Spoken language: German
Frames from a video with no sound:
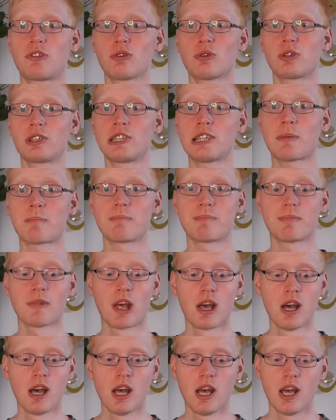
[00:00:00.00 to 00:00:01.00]
zurück. Ja,
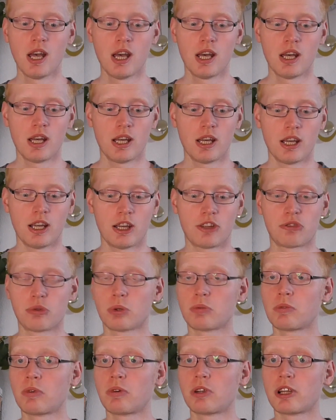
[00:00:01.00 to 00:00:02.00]
es
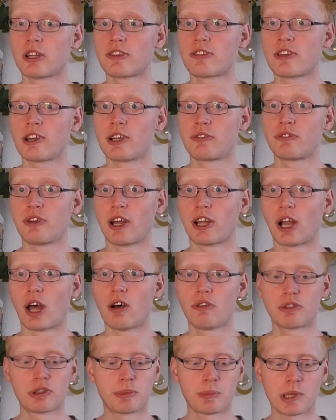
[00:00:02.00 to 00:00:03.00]
wird mal wieder Zeit für ein
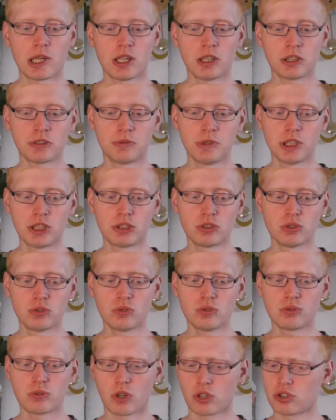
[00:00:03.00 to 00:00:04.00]

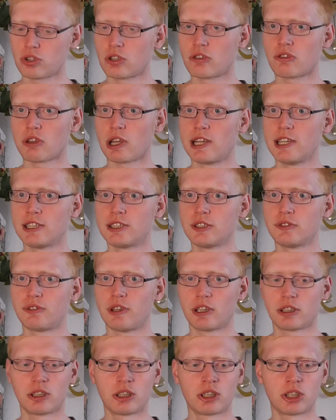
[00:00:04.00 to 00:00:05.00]
Aufgebraucht-Video. Hat jetzt
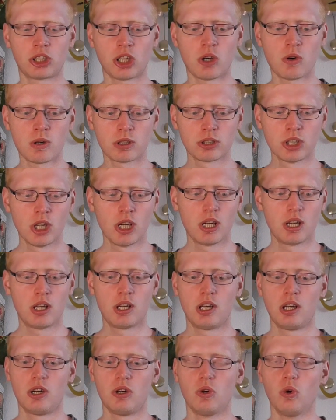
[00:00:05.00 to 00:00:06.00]
relativ lange gedauert
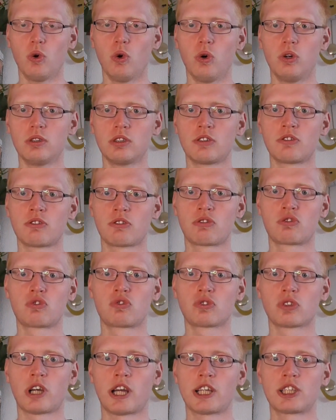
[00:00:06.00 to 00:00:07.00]
und es
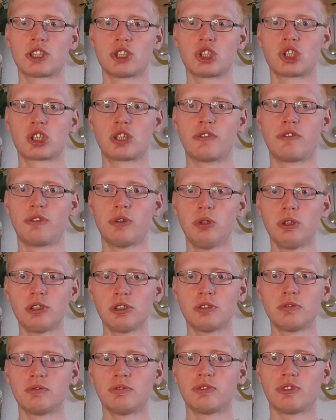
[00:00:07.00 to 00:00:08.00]
ist reichlich
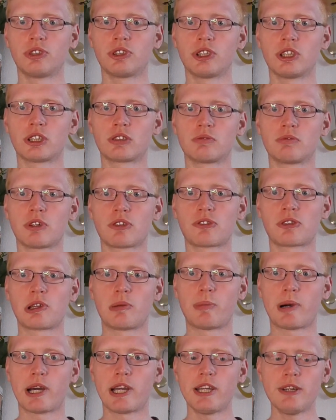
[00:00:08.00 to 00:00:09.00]
gefüllt. Von jedem was
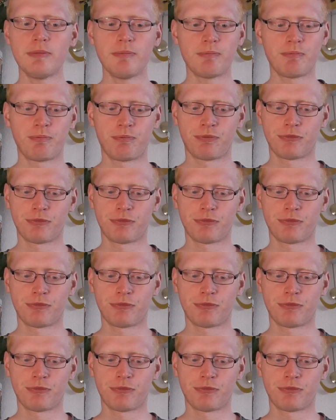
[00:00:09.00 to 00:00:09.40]
dabei.